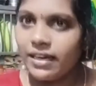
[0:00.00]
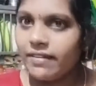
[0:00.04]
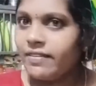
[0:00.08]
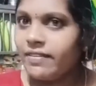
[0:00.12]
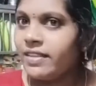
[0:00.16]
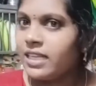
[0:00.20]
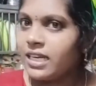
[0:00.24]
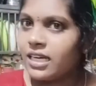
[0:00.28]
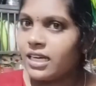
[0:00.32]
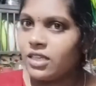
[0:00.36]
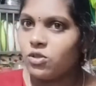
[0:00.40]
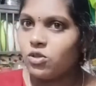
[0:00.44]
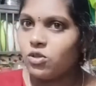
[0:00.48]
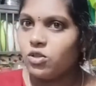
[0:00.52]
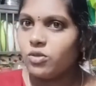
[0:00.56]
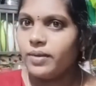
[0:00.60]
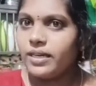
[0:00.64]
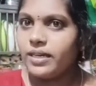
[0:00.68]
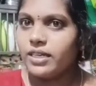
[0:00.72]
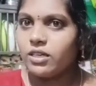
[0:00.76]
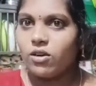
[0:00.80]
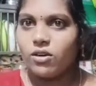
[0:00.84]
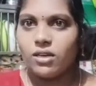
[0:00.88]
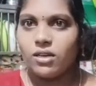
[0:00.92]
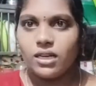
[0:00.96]
ఏ విధంగా తోడు
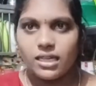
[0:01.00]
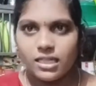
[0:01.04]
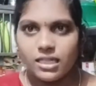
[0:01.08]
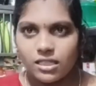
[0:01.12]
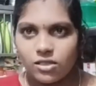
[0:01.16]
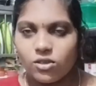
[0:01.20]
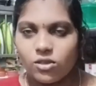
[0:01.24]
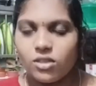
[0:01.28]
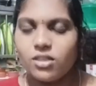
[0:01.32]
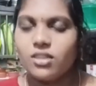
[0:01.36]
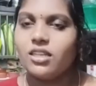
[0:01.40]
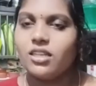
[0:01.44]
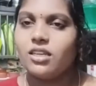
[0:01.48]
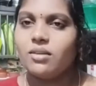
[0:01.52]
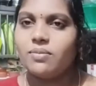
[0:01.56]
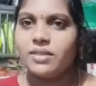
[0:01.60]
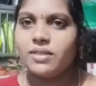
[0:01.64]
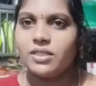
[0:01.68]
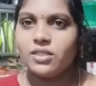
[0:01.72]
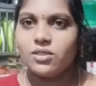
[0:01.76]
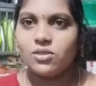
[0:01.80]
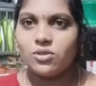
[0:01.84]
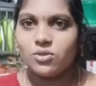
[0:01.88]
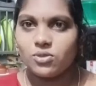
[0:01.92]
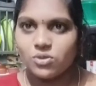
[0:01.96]
పెట్టుకోవాలనేది కూడా నేను
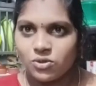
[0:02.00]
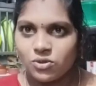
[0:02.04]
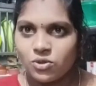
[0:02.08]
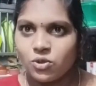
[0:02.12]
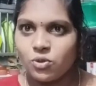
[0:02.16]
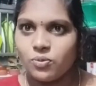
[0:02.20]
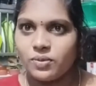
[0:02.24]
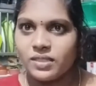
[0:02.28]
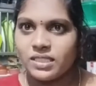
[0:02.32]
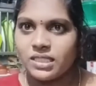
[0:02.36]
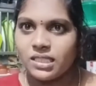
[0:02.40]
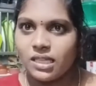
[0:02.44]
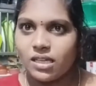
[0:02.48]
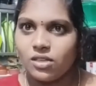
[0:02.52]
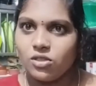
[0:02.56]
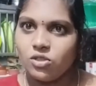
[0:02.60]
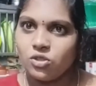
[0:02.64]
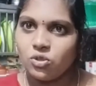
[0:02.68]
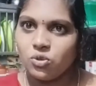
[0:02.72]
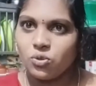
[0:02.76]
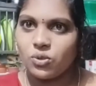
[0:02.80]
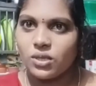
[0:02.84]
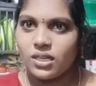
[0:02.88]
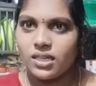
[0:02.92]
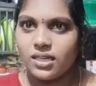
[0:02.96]
మీతో
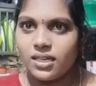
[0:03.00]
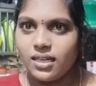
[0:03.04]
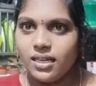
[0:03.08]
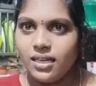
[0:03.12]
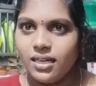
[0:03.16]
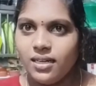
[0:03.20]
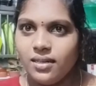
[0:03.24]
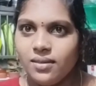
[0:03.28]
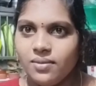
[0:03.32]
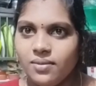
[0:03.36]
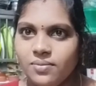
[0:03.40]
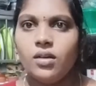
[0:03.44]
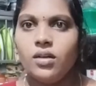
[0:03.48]
చూపిస్తాను చూడండి